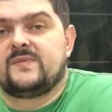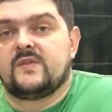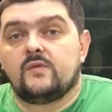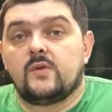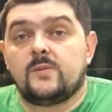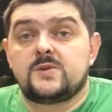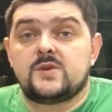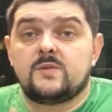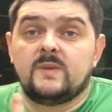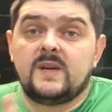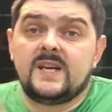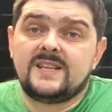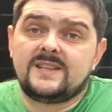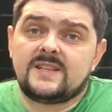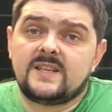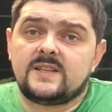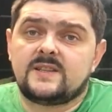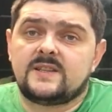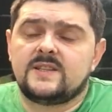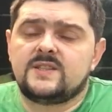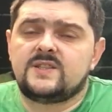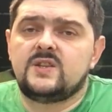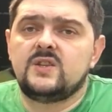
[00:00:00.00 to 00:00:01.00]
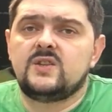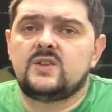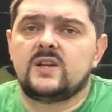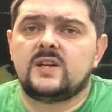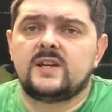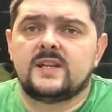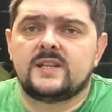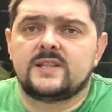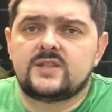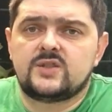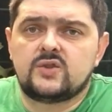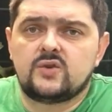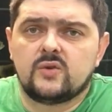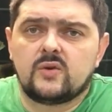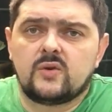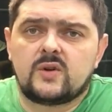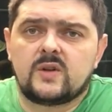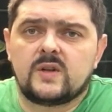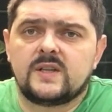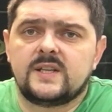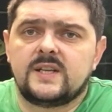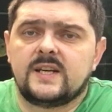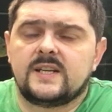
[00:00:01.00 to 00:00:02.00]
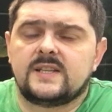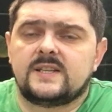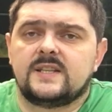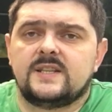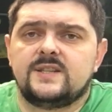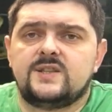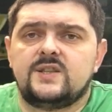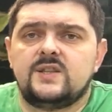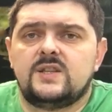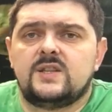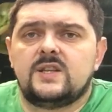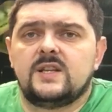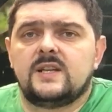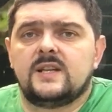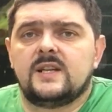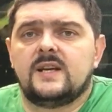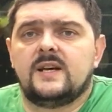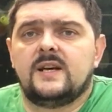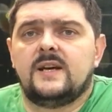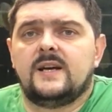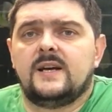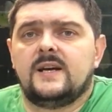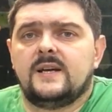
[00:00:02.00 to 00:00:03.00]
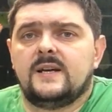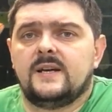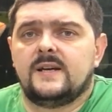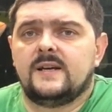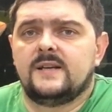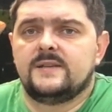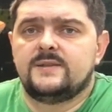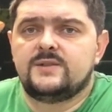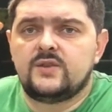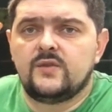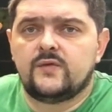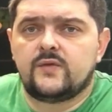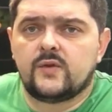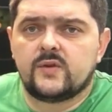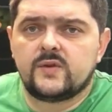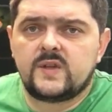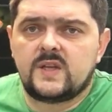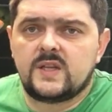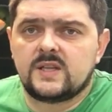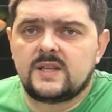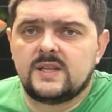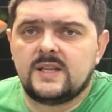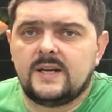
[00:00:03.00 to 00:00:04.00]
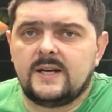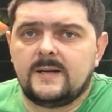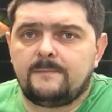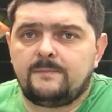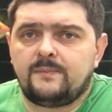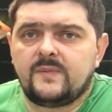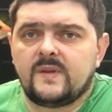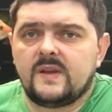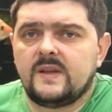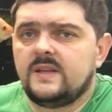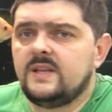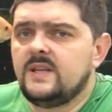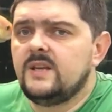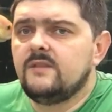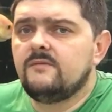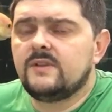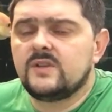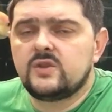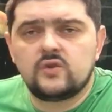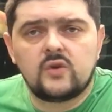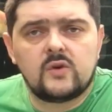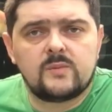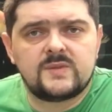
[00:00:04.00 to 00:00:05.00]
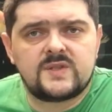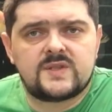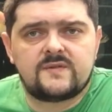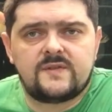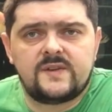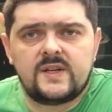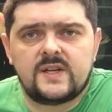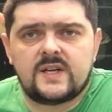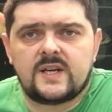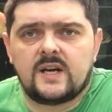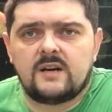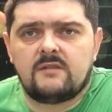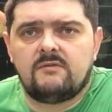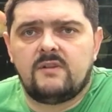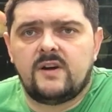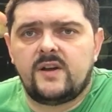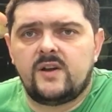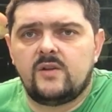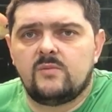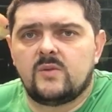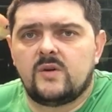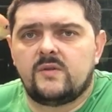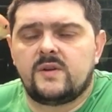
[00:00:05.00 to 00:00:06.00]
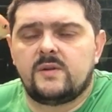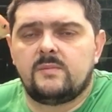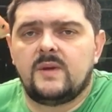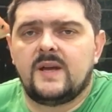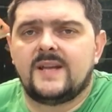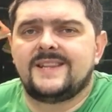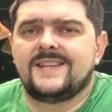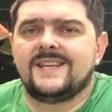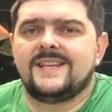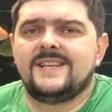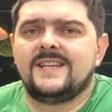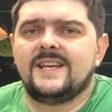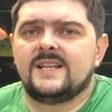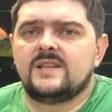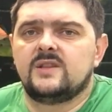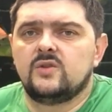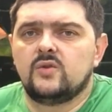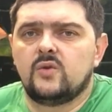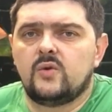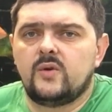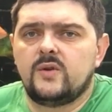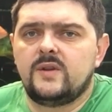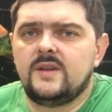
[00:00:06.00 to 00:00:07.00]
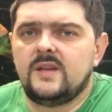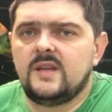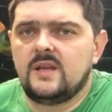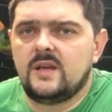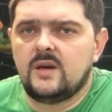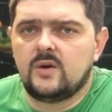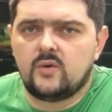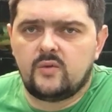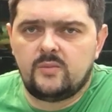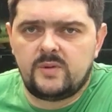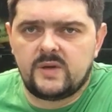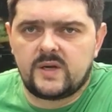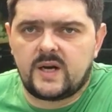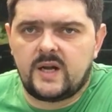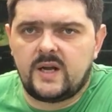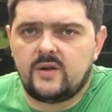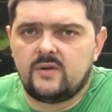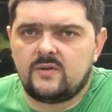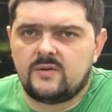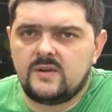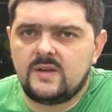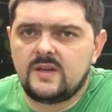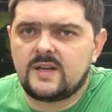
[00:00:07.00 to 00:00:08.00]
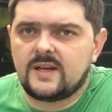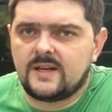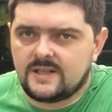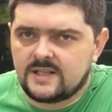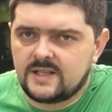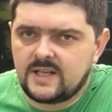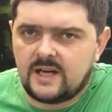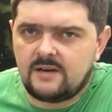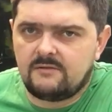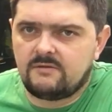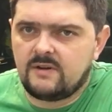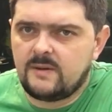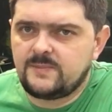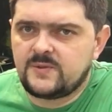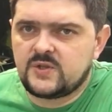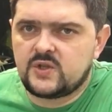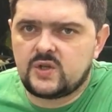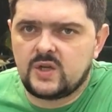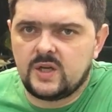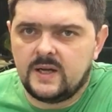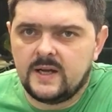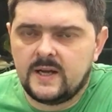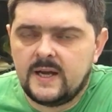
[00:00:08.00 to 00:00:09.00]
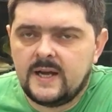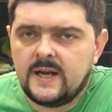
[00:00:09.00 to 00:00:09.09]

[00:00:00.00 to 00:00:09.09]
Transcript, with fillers: В общем, это относительно стекол и относительно э, сифонки дна. Ни в одном из своих аквариумов, ребята, я дно не убираю. Никогда. Вообще.